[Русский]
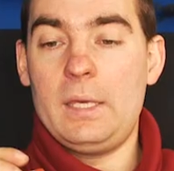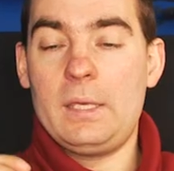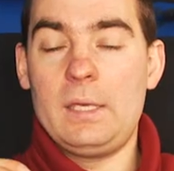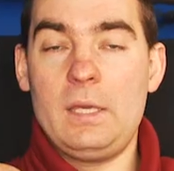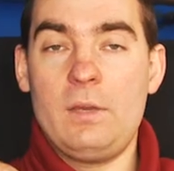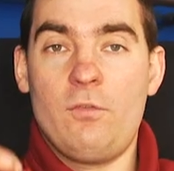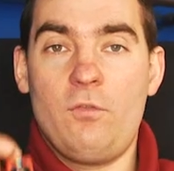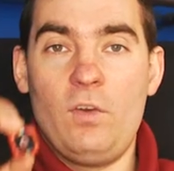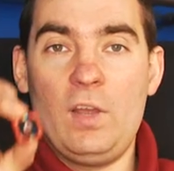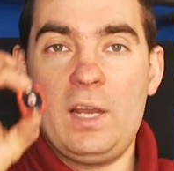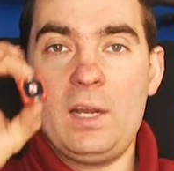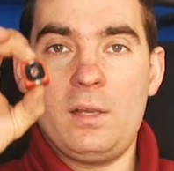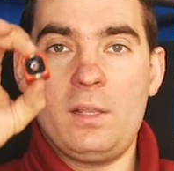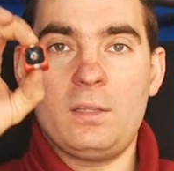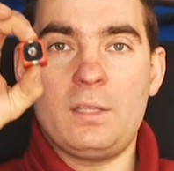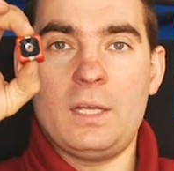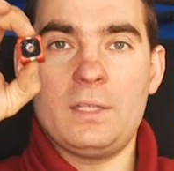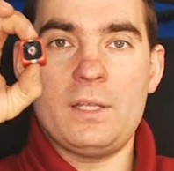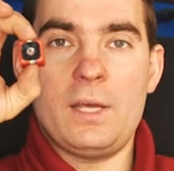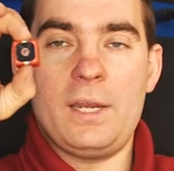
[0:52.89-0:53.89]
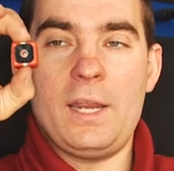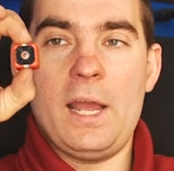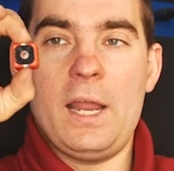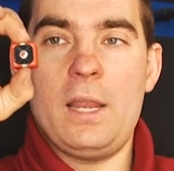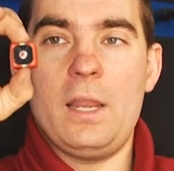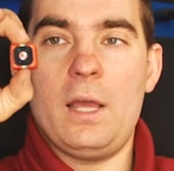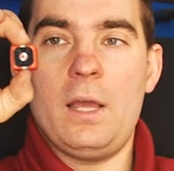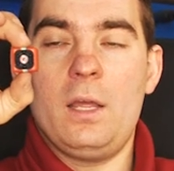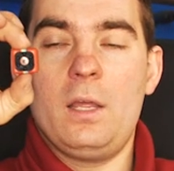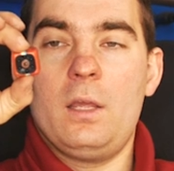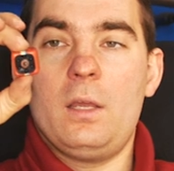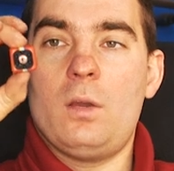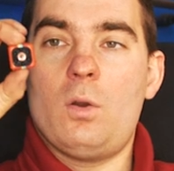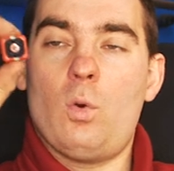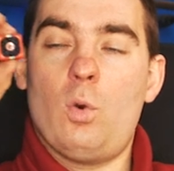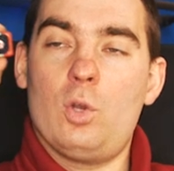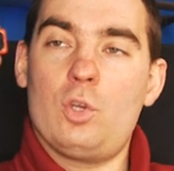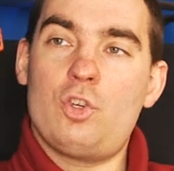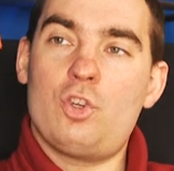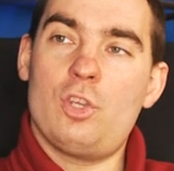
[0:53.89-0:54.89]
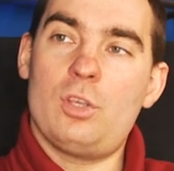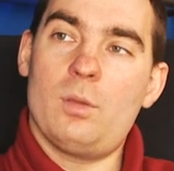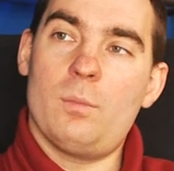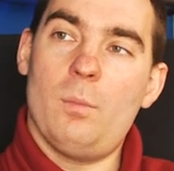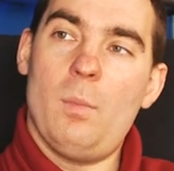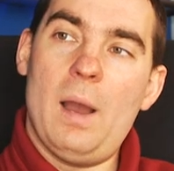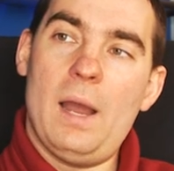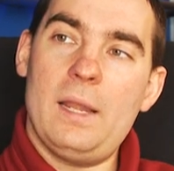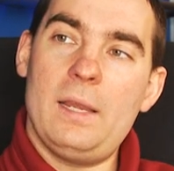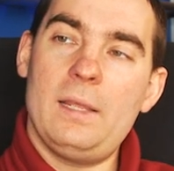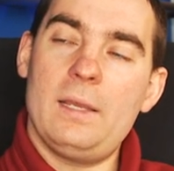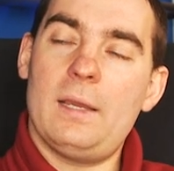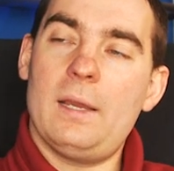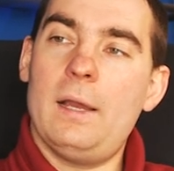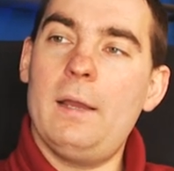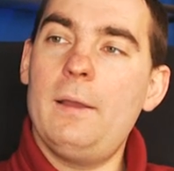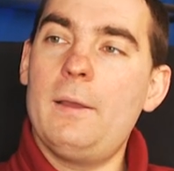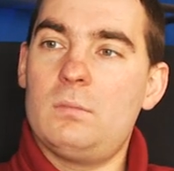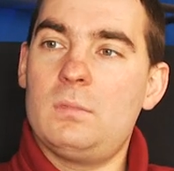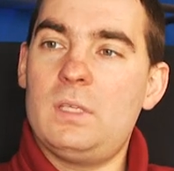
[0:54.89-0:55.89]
и выглядит она реально очень маленько.